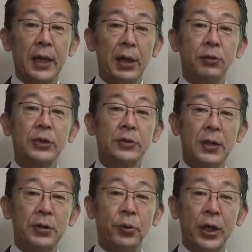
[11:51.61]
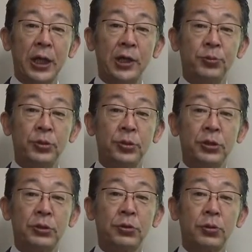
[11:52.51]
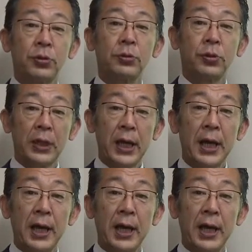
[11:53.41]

え本日はこの営業部長の仕事ということで、